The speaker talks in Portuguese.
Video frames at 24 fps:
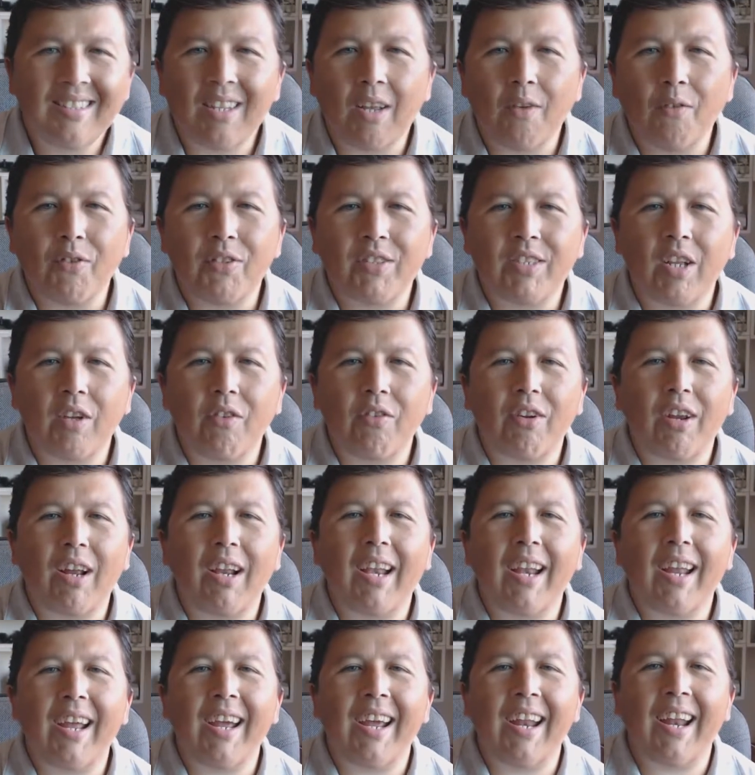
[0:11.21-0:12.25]
Salve, salve
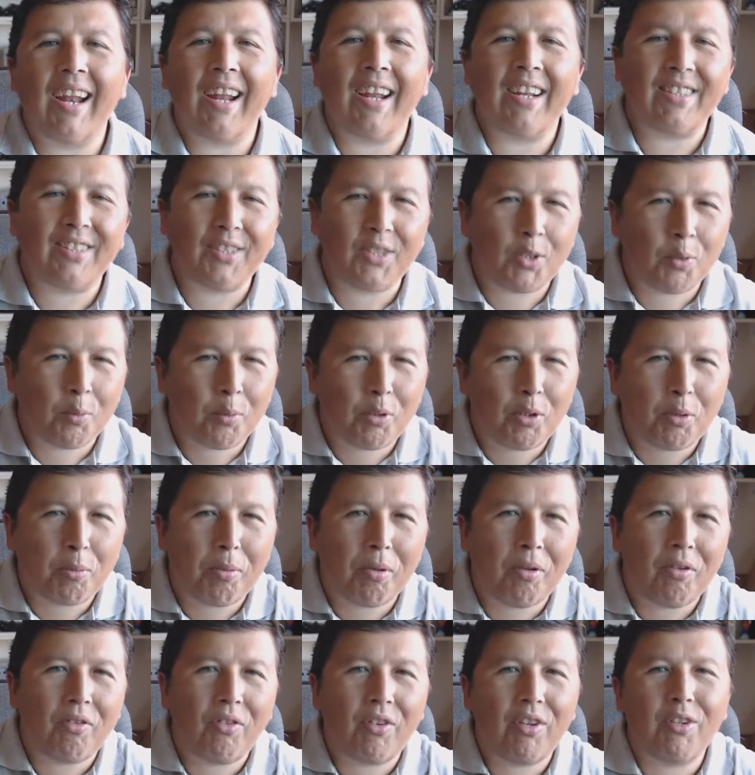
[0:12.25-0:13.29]
galera! Sejam muito
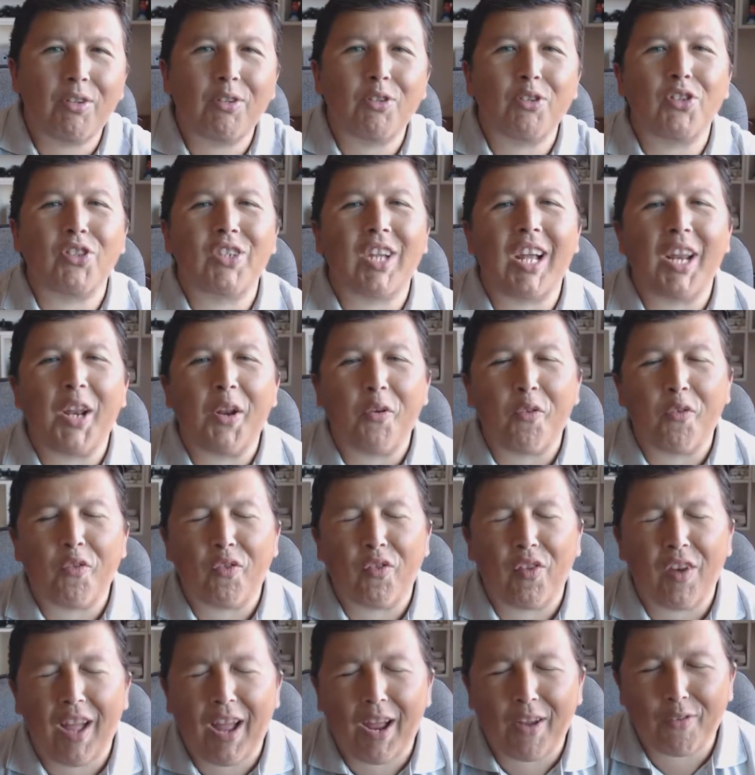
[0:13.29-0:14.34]
bem-vindos, ao canal
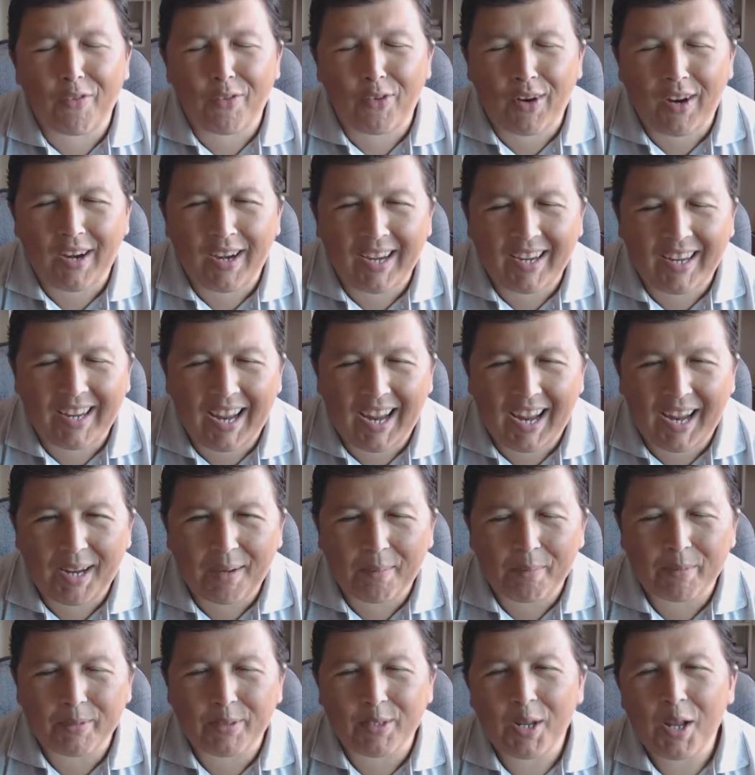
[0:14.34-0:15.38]
Flávio Rally
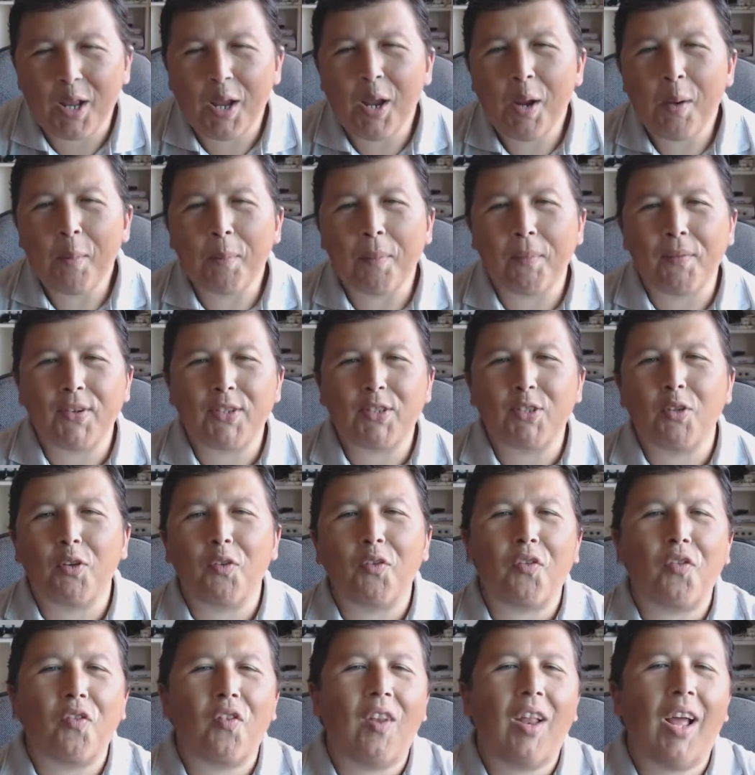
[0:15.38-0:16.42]
Games.
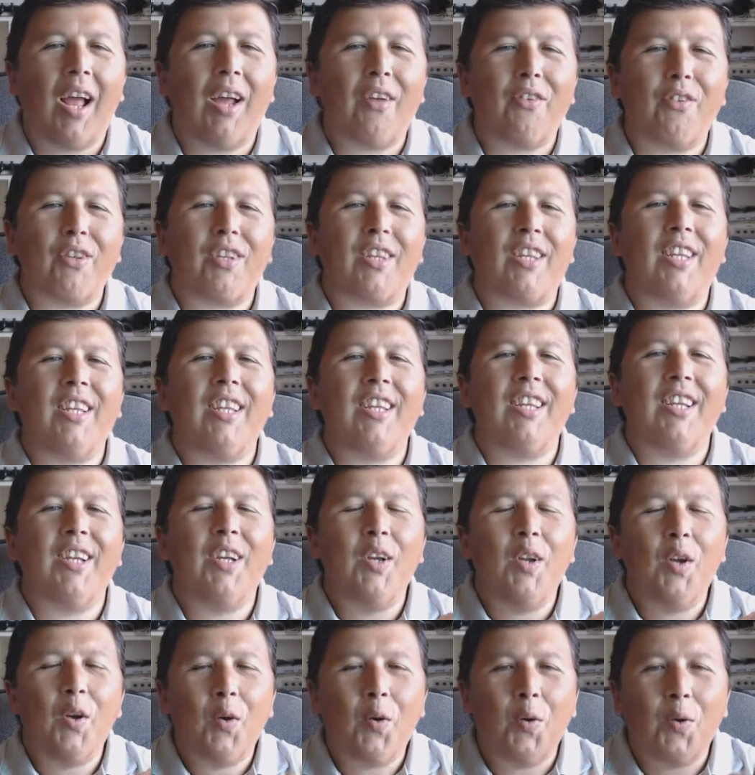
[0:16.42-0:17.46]
Professor Flávio aqui.
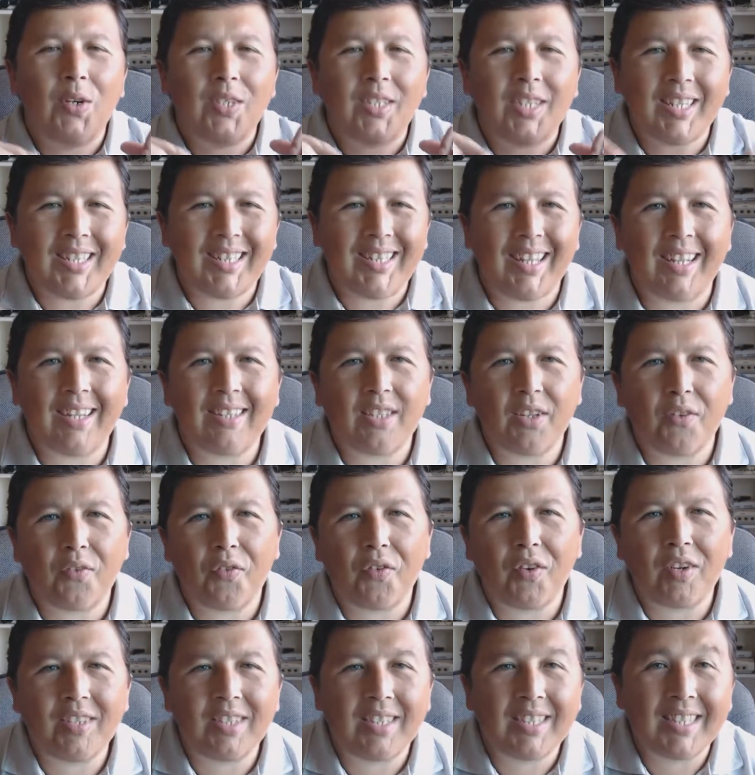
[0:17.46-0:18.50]
Hoje é
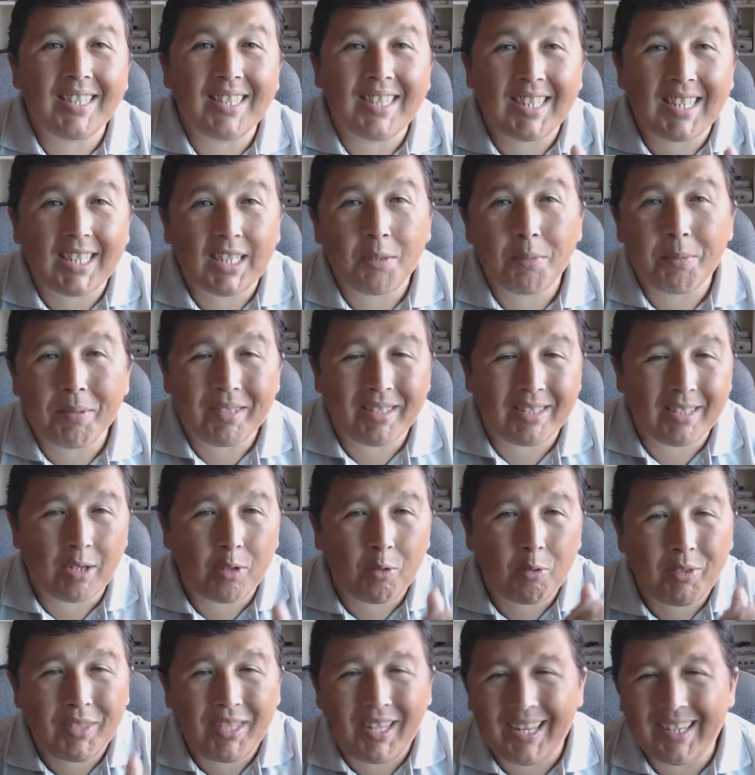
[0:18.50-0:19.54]
terça-feira de
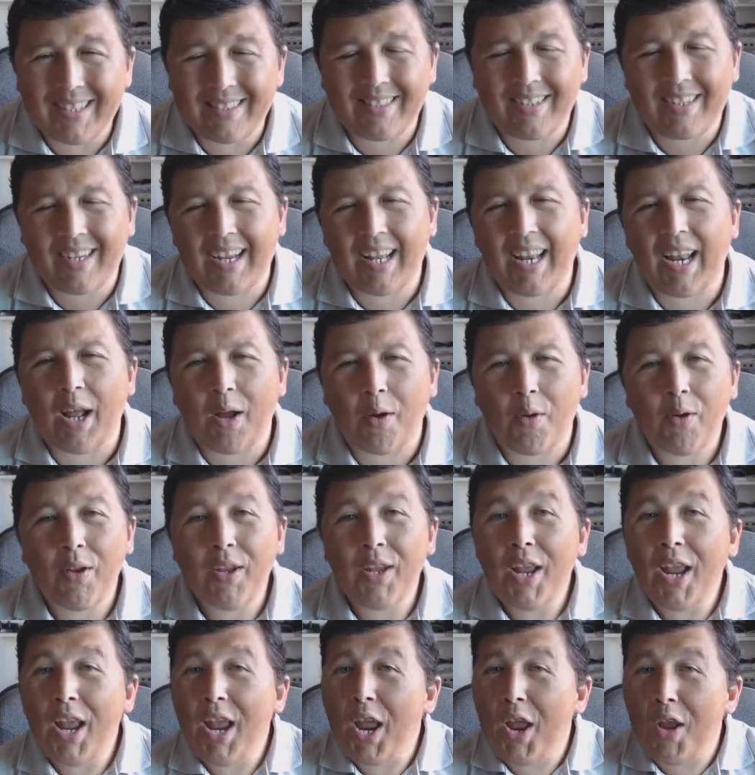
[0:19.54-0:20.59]
transmissão nesse canal.
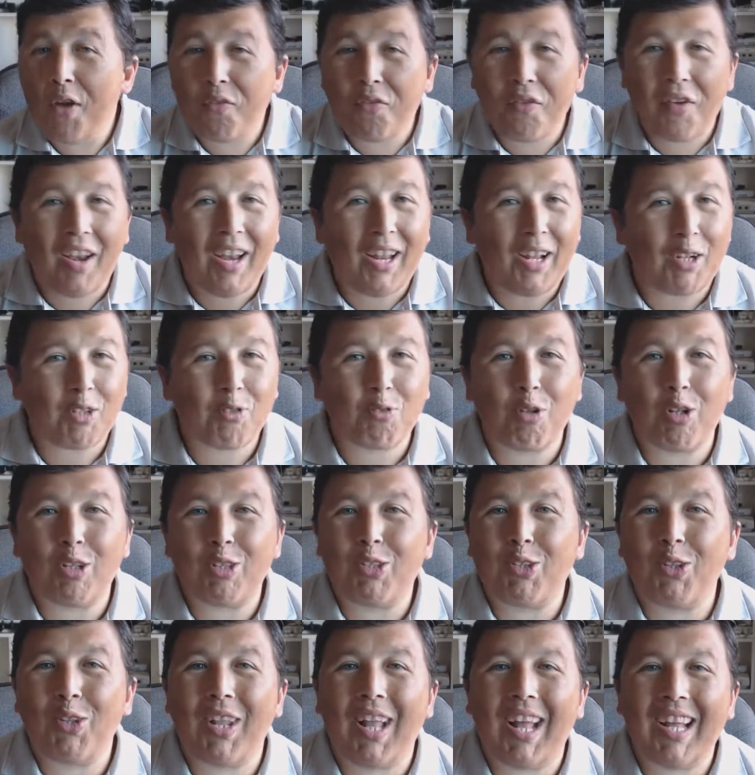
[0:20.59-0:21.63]
Eu falei que eu tô
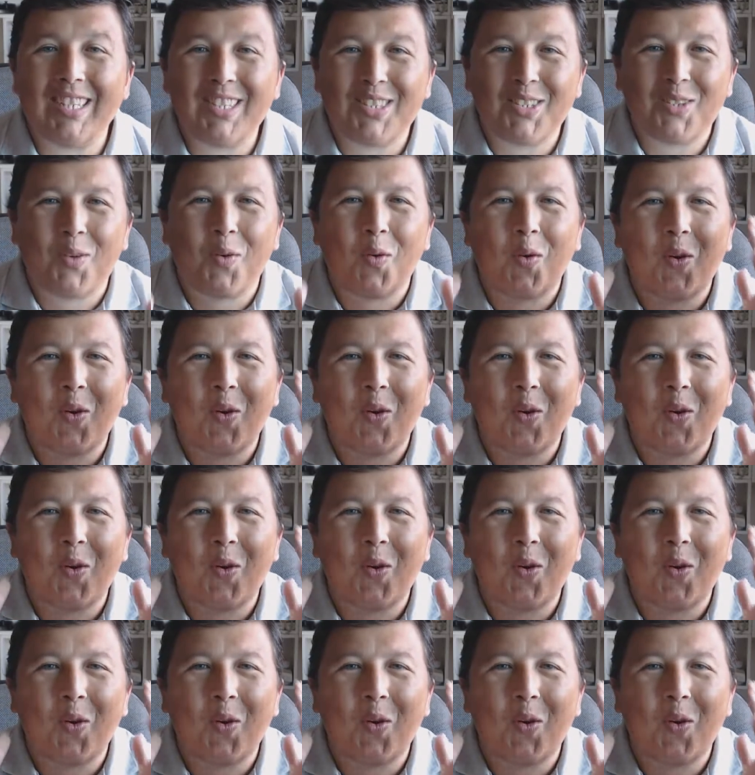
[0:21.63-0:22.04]
atolado de